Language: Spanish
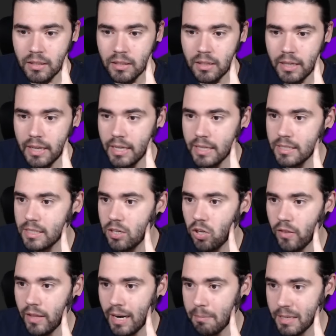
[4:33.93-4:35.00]
es
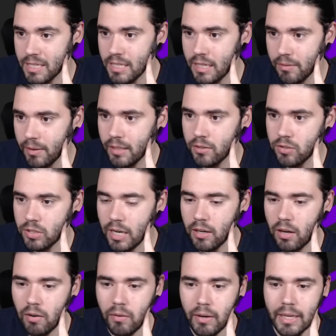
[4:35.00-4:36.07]
lo de la pasiva. O sea,
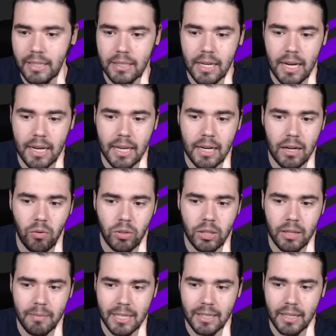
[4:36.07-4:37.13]
aunque esté aquí en la
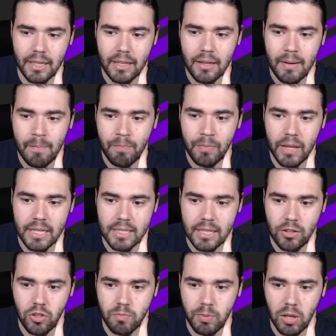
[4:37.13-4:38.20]
ultimate, este
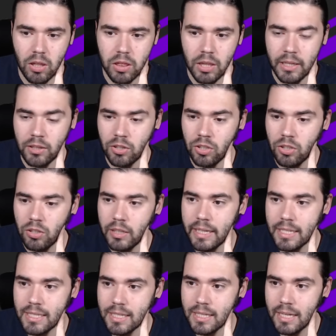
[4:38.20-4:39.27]
2%
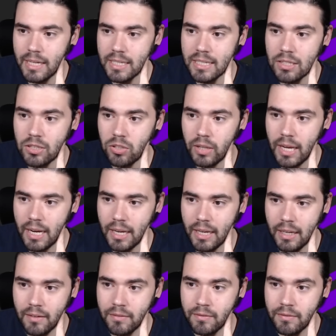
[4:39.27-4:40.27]
es esto de aquí.